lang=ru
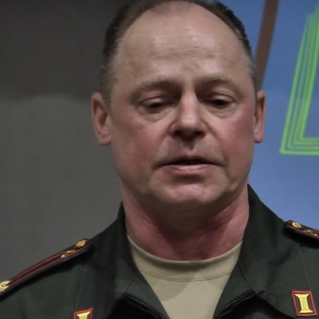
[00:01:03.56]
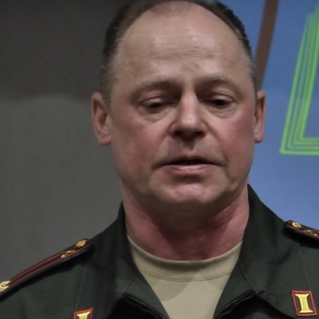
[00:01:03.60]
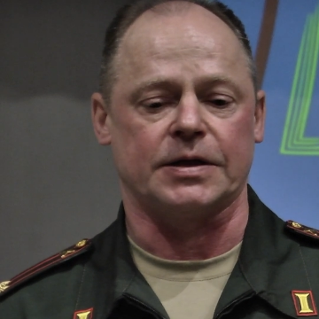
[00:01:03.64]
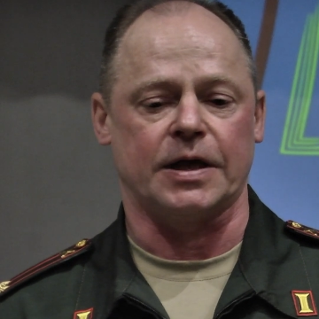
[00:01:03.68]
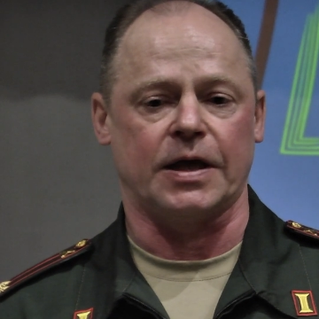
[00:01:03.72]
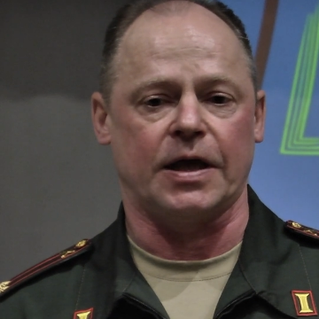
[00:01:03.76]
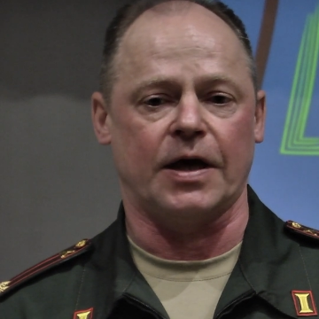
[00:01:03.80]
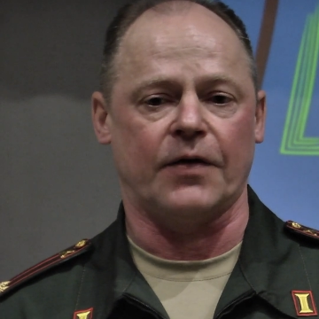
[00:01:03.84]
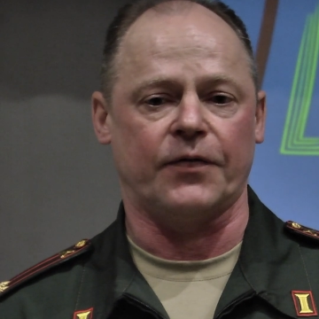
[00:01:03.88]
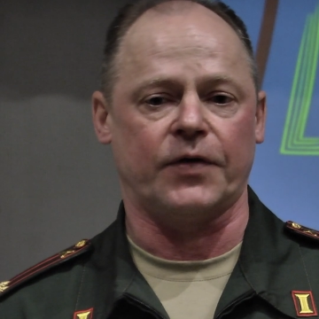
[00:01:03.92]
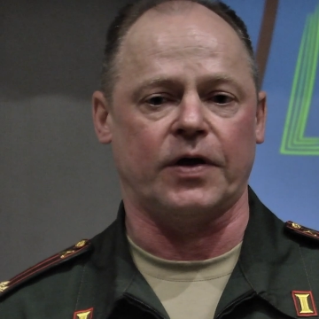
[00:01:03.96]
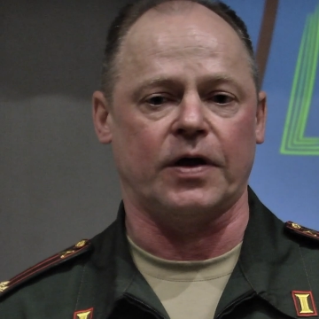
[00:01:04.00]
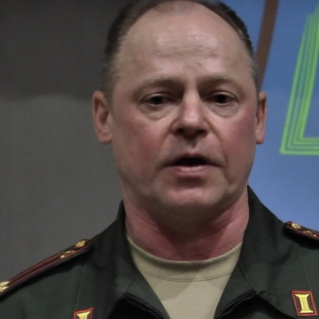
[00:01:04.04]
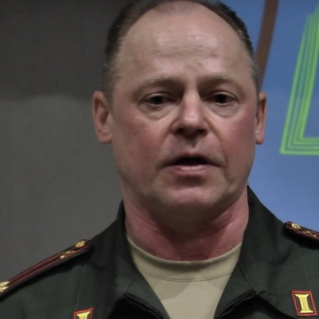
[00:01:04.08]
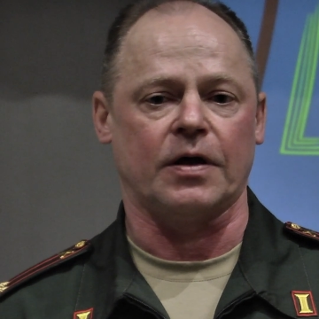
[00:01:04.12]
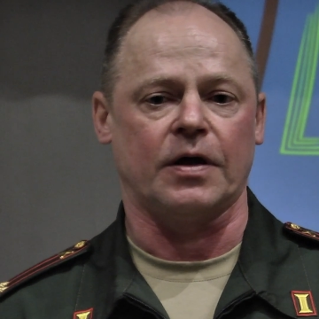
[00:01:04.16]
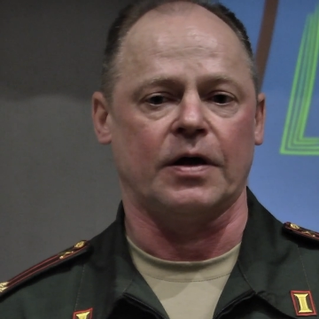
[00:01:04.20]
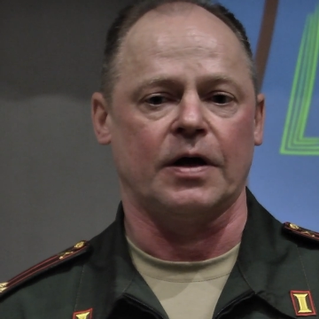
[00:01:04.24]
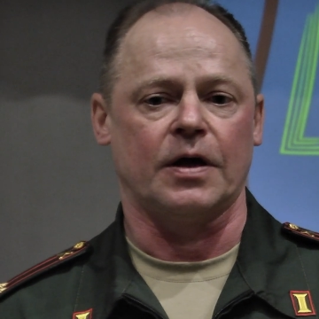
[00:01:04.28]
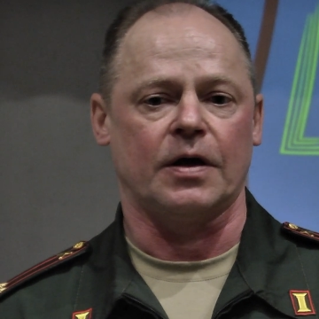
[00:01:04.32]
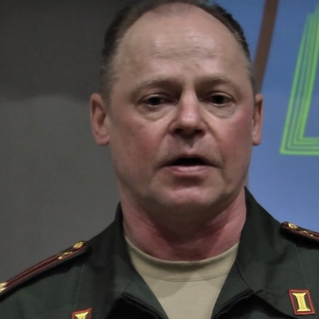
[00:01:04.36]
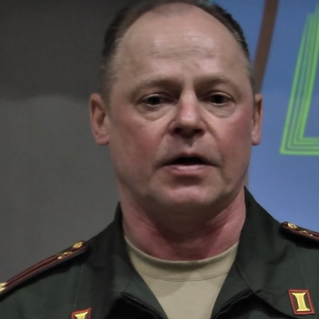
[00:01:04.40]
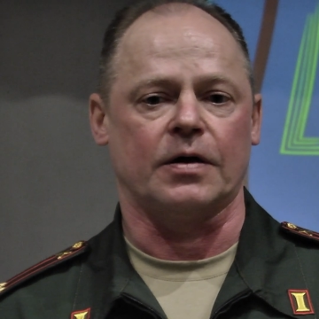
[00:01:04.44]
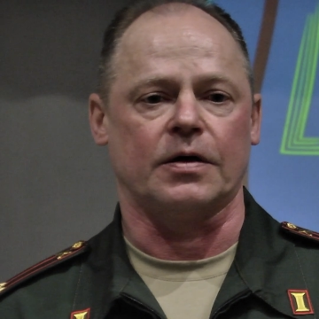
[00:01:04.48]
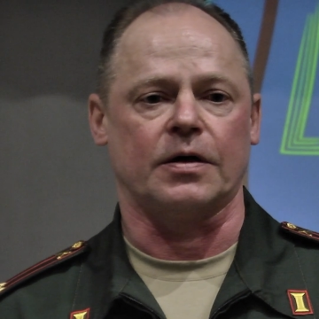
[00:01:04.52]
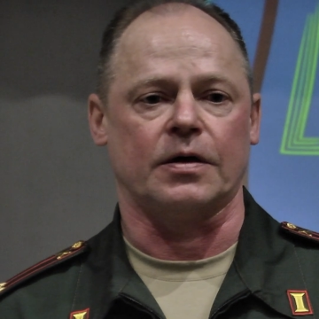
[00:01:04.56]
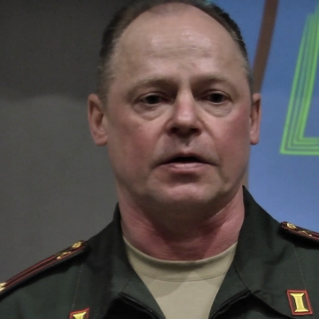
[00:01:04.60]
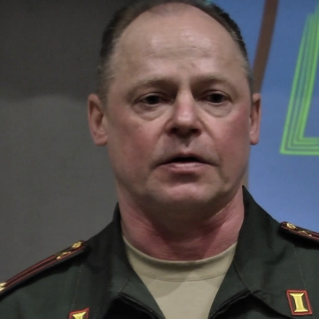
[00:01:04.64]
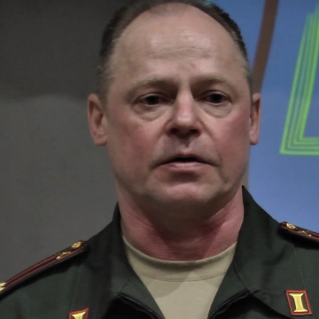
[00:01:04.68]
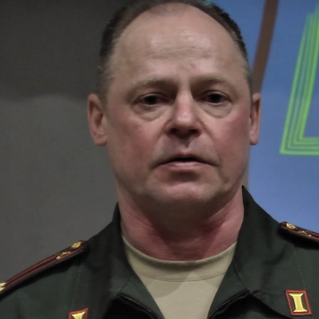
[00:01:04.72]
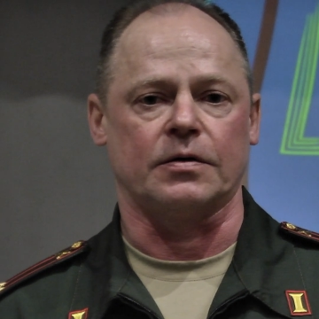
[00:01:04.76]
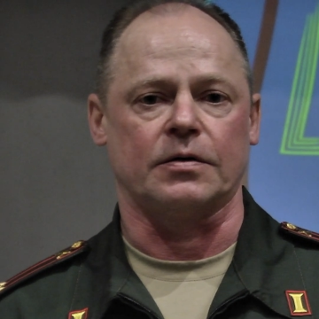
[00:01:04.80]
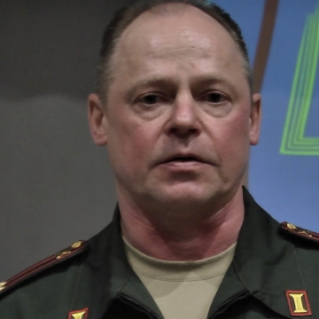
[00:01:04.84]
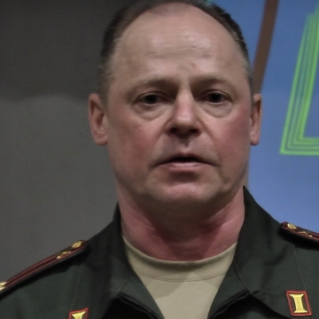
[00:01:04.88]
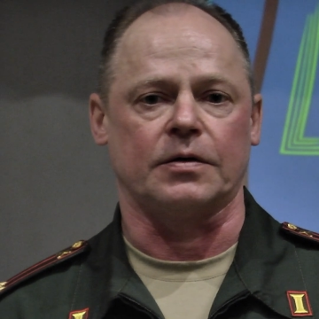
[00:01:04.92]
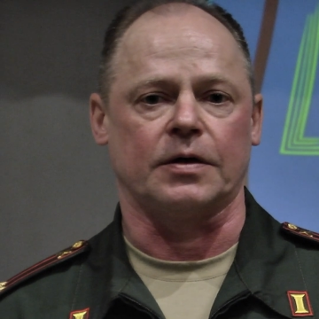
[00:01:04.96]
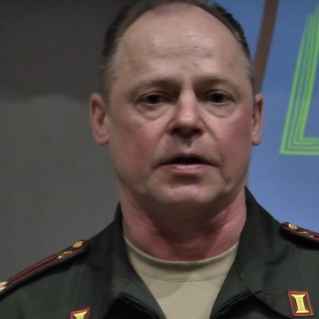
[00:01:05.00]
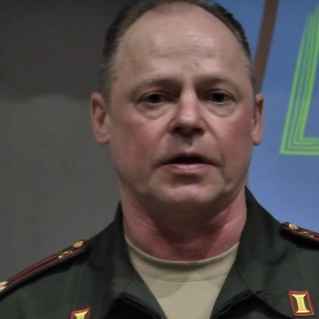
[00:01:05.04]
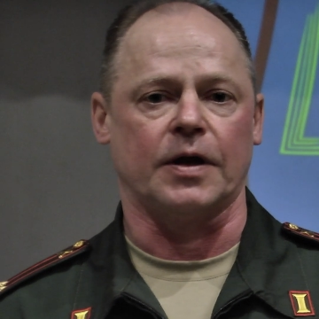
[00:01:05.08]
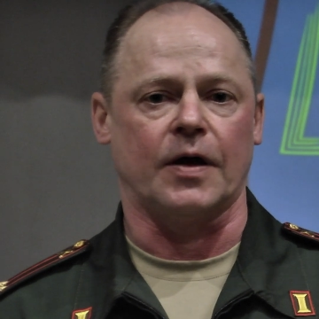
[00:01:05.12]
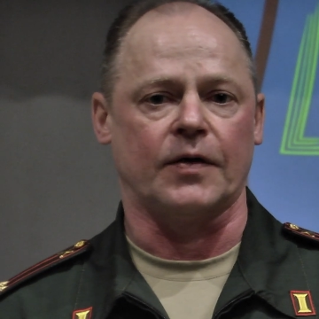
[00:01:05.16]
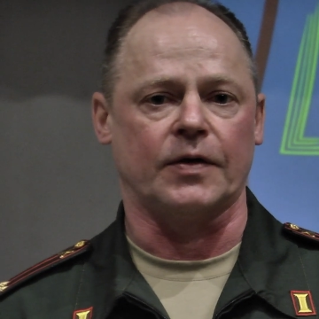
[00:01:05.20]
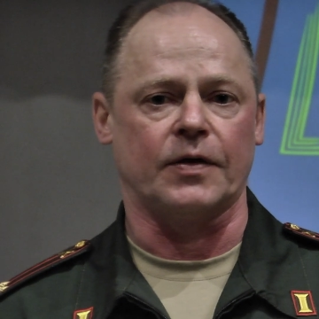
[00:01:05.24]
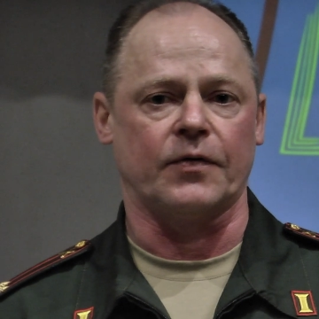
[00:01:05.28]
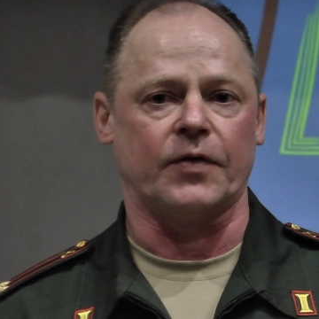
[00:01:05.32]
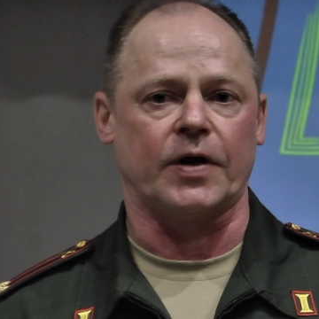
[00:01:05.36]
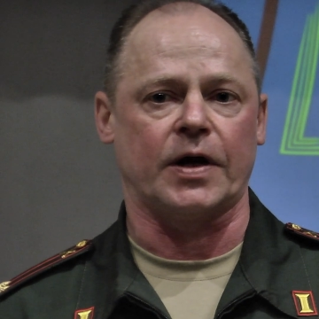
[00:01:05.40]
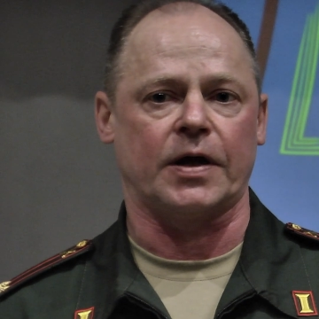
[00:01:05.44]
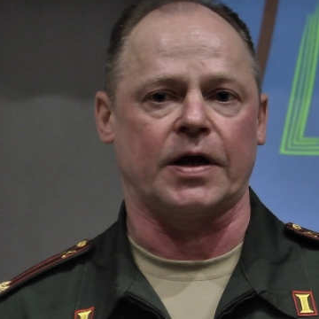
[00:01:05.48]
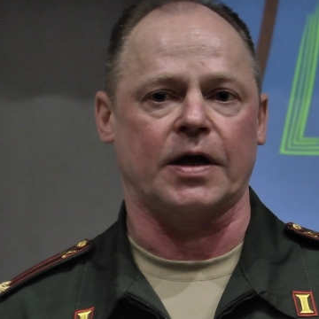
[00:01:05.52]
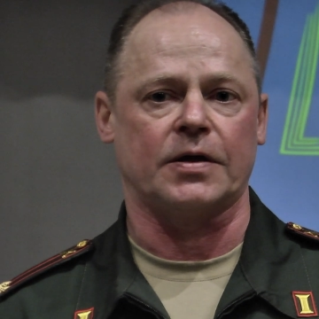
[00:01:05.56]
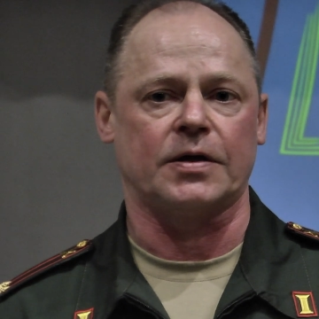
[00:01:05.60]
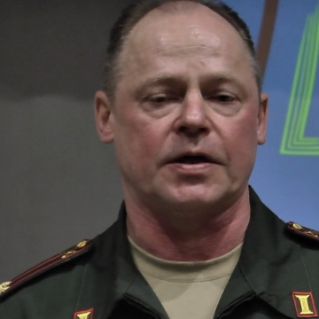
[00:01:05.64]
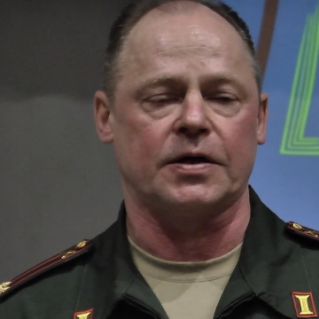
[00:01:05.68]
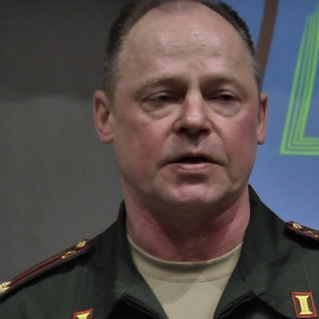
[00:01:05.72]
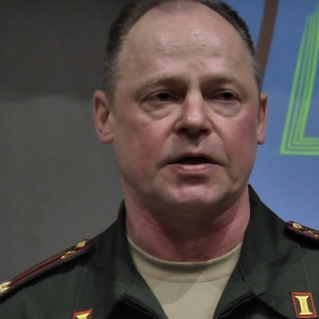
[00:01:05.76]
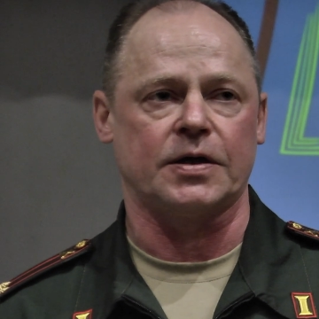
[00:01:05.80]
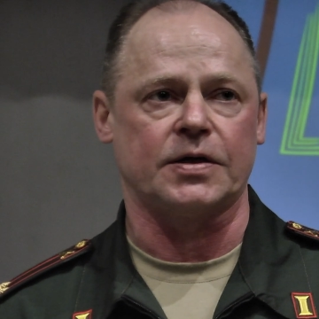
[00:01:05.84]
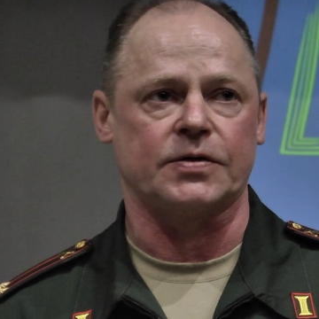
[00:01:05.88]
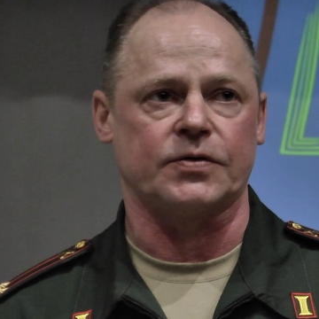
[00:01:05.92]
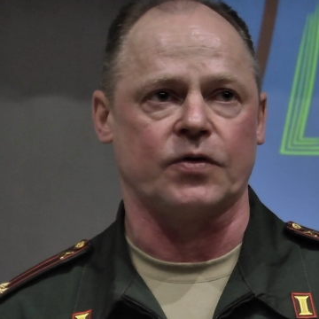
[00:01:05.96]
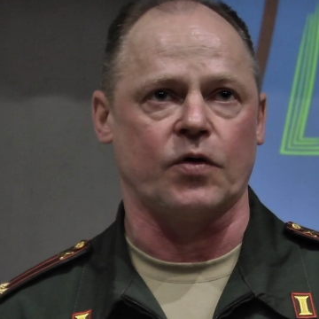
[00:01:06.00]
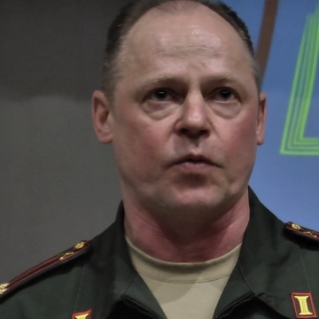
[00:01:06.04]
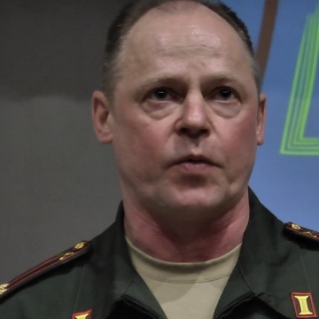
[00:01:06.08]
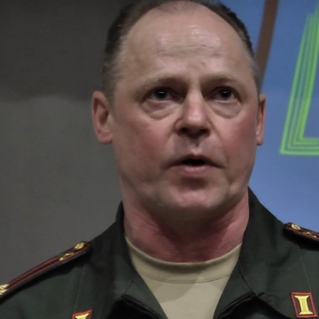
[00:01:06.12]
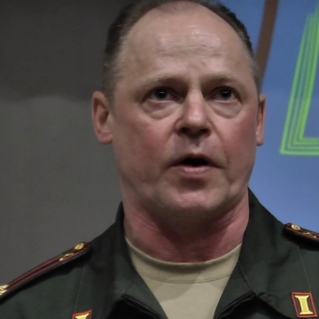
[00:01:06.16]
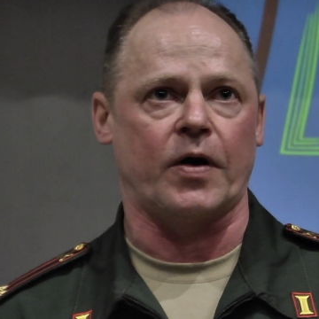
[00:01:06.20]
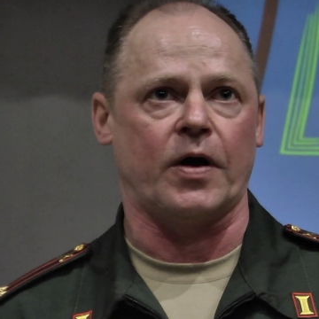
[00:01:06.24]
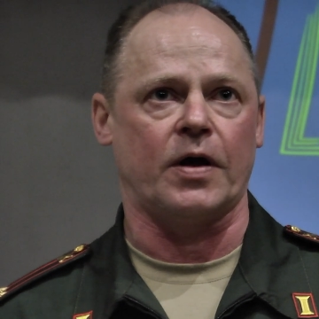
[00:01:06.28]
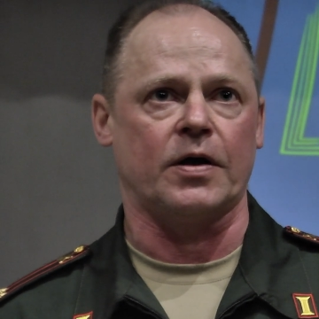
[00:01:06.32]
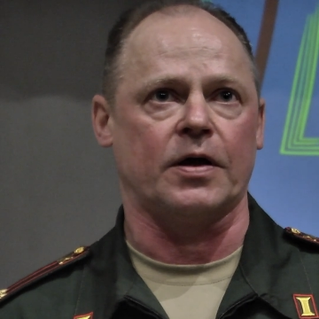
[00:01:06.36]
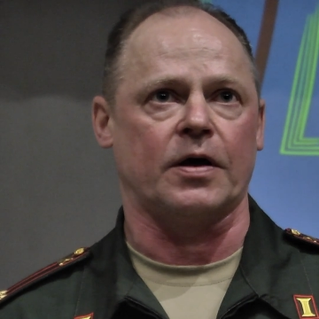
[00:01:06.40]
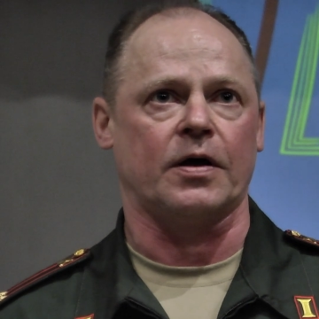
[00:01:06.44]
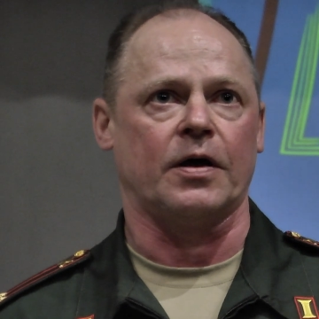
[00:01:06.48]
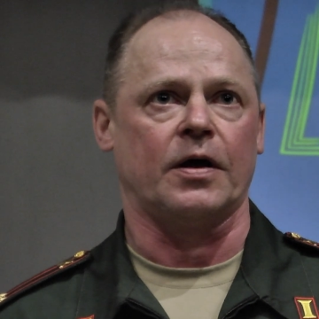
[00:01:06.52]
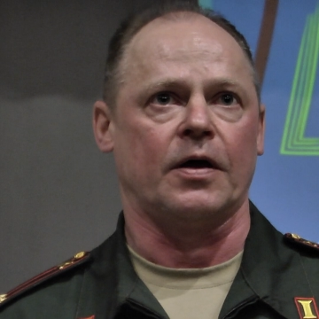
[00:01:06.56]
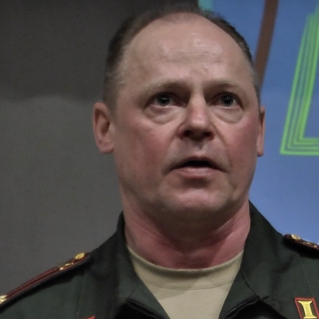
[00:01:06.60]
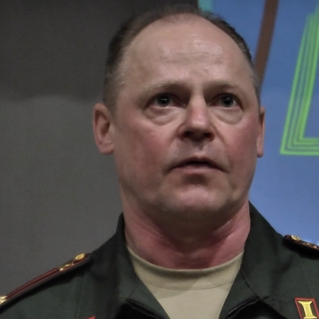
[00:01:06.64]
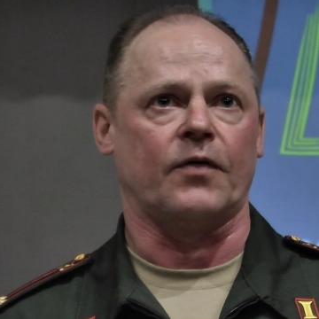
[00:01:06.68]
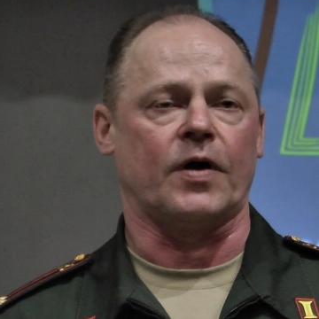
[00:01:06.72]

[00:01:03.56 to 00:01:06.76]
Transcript: заявке э, главного ракетно-артиллерийского управления,